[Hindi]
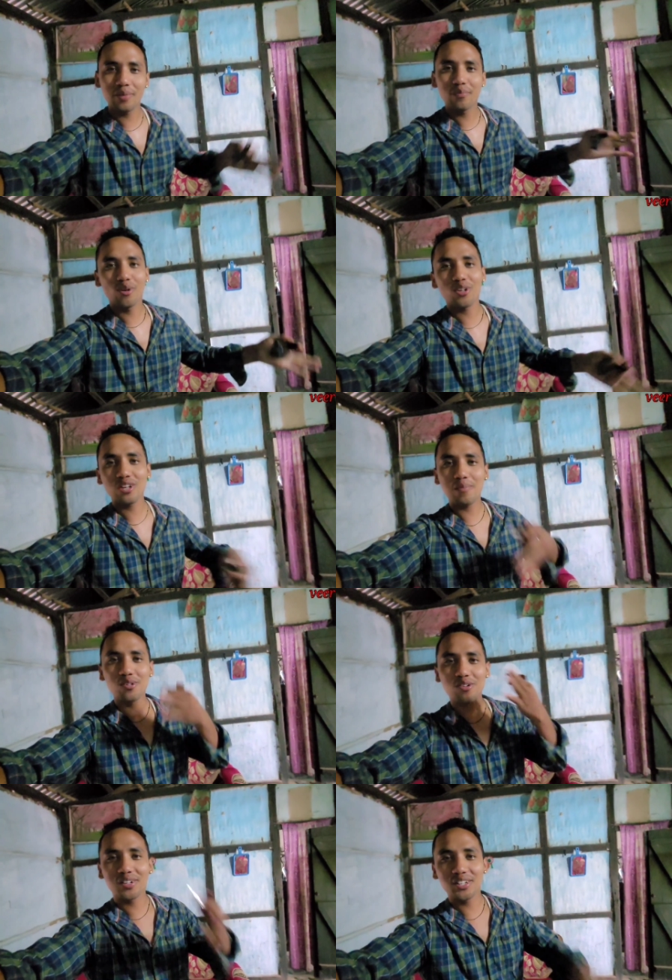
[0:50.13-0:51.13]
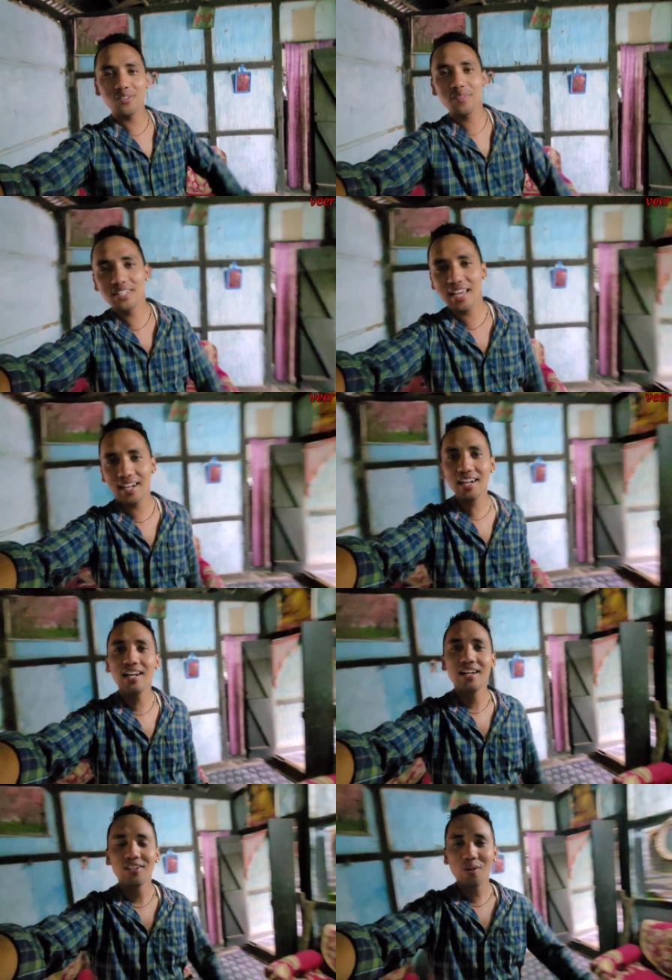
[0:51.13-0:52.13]
रहा हूँ ब्लॉग जो आप लोग कंटिन्यू मिल जाएगा
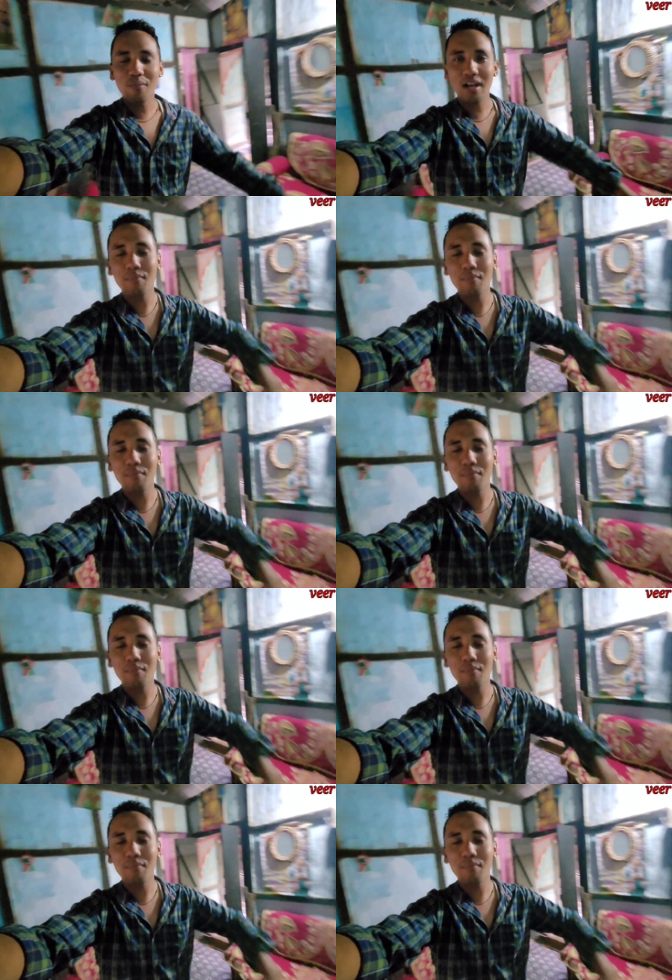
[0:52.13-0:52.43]
तो मैं